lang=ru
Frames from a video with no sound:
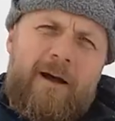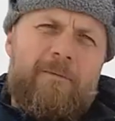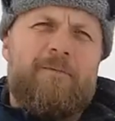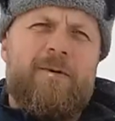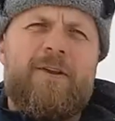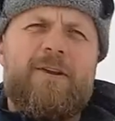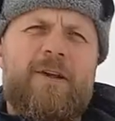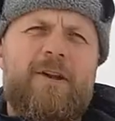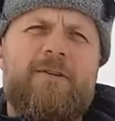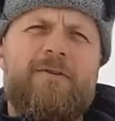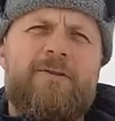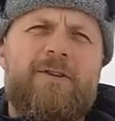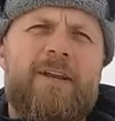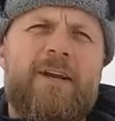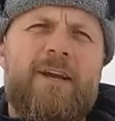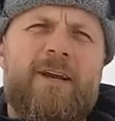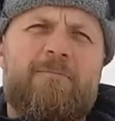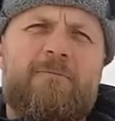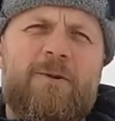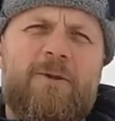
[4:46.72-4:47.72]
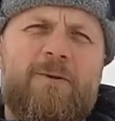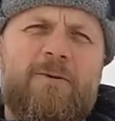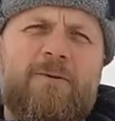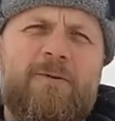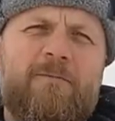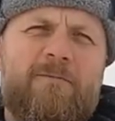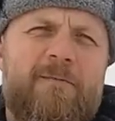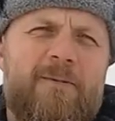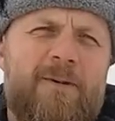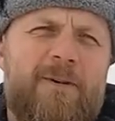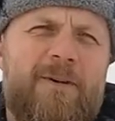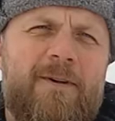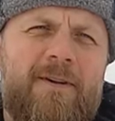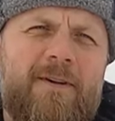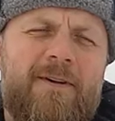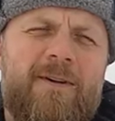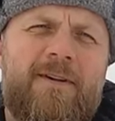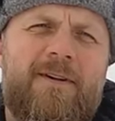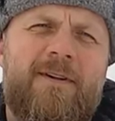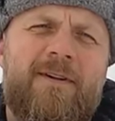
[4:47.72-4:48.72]
Определенно рекомендуем.
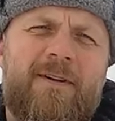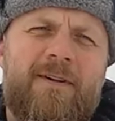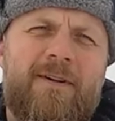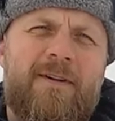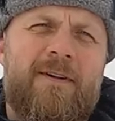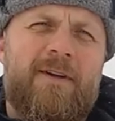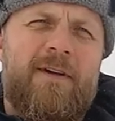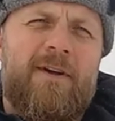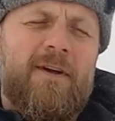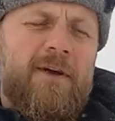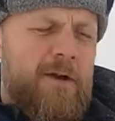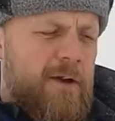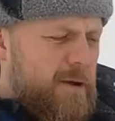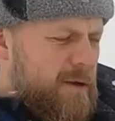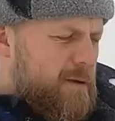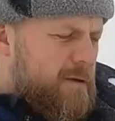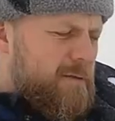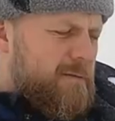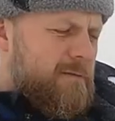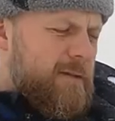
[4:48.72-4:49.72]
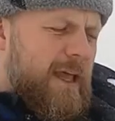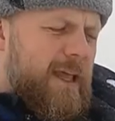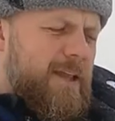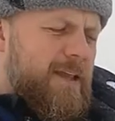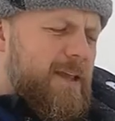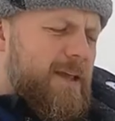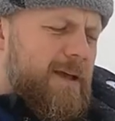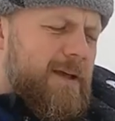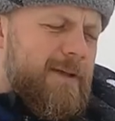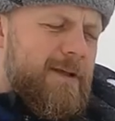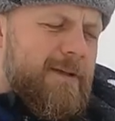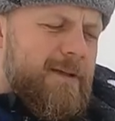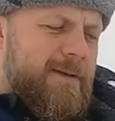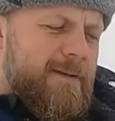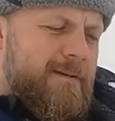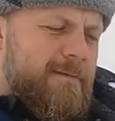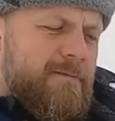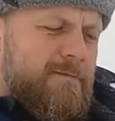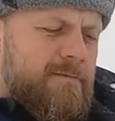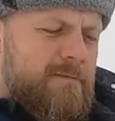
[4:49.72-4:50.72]
Как ее найти? Найти?
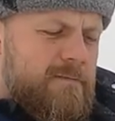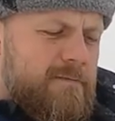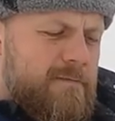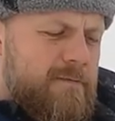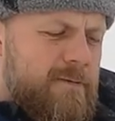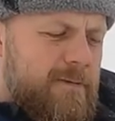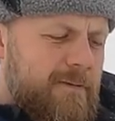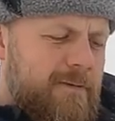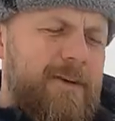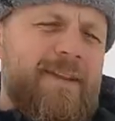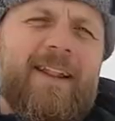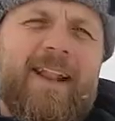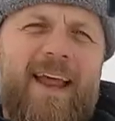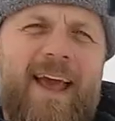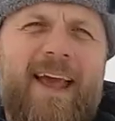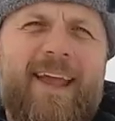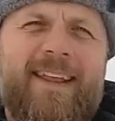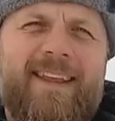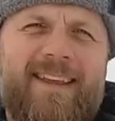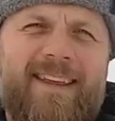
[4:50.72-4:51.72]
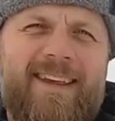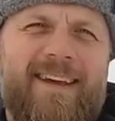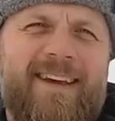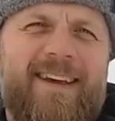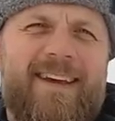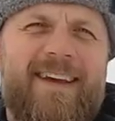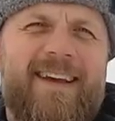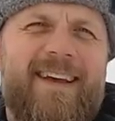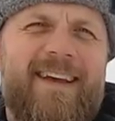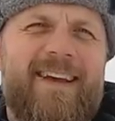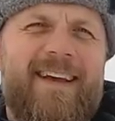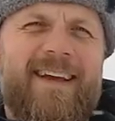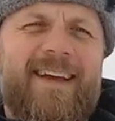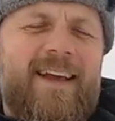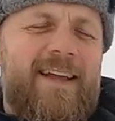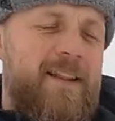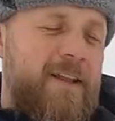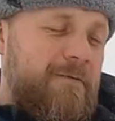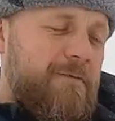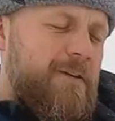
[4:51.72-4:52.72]
Финляндия. Финляндия.
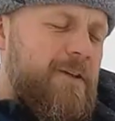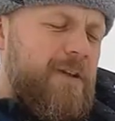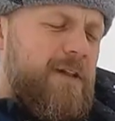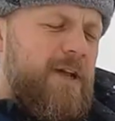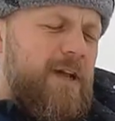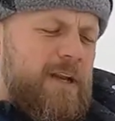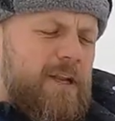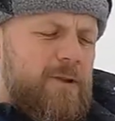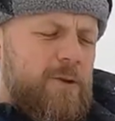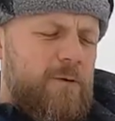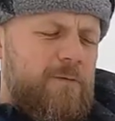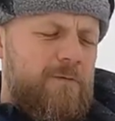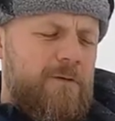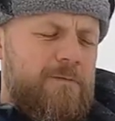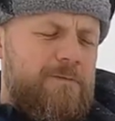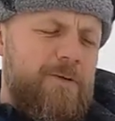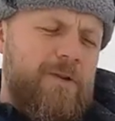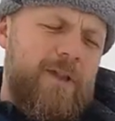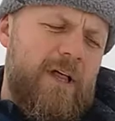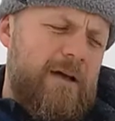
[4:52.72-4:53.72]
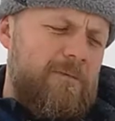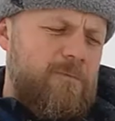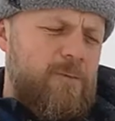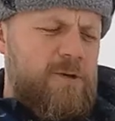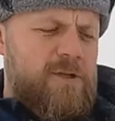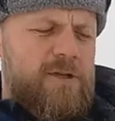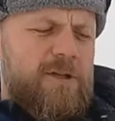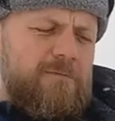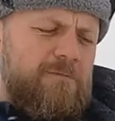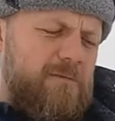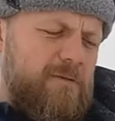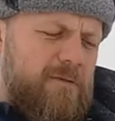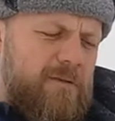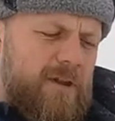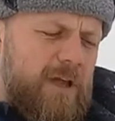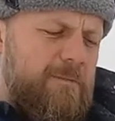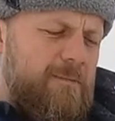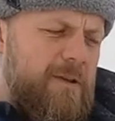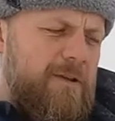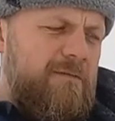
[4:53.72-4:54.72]
Это финская ледовая пила.
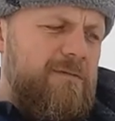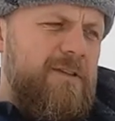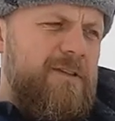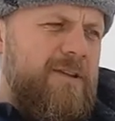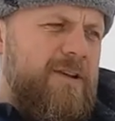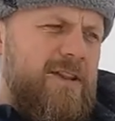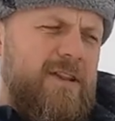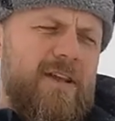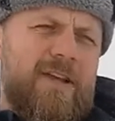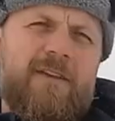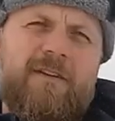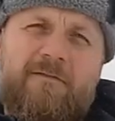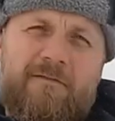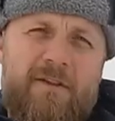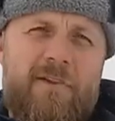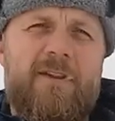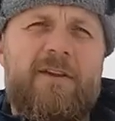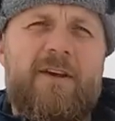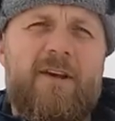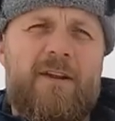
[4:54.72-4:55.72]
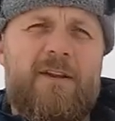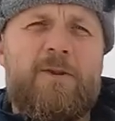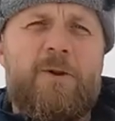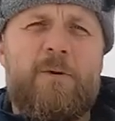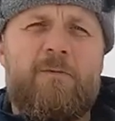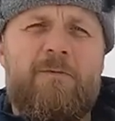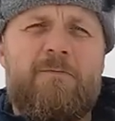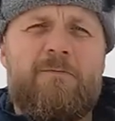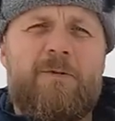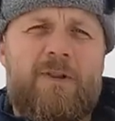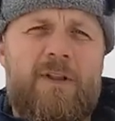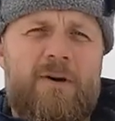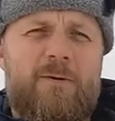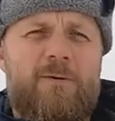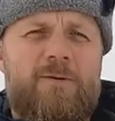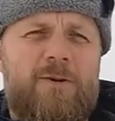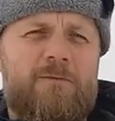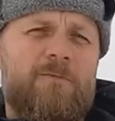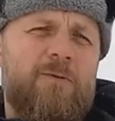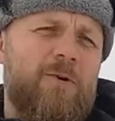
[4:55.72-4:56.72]
Можно забить в интернете финская ледовая
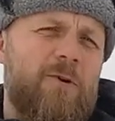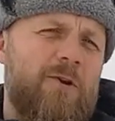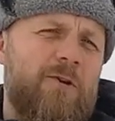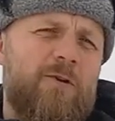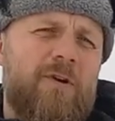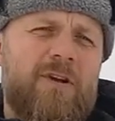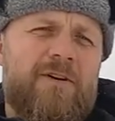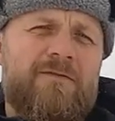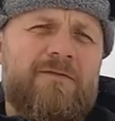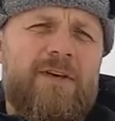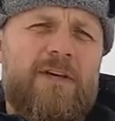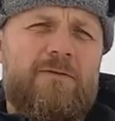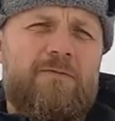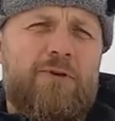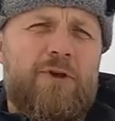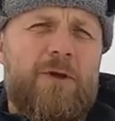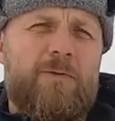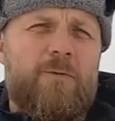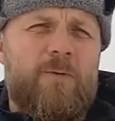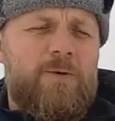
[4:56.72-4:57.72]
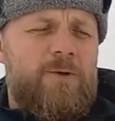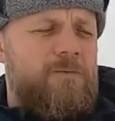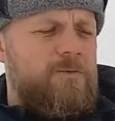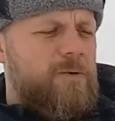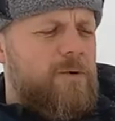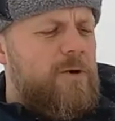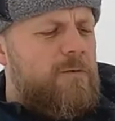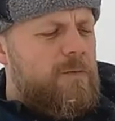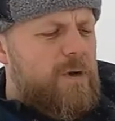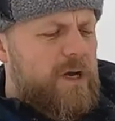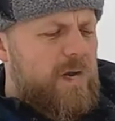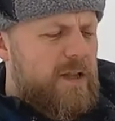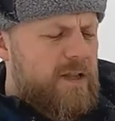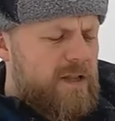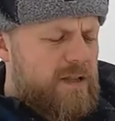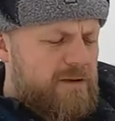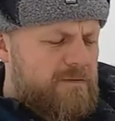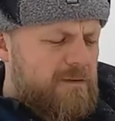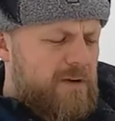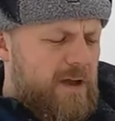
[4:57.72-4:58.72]
пила. Очень много роликов на эту тему, очень много
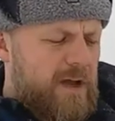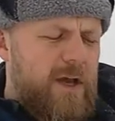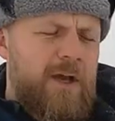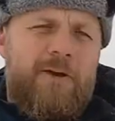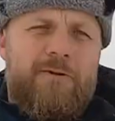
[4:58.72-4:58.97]
магазинов.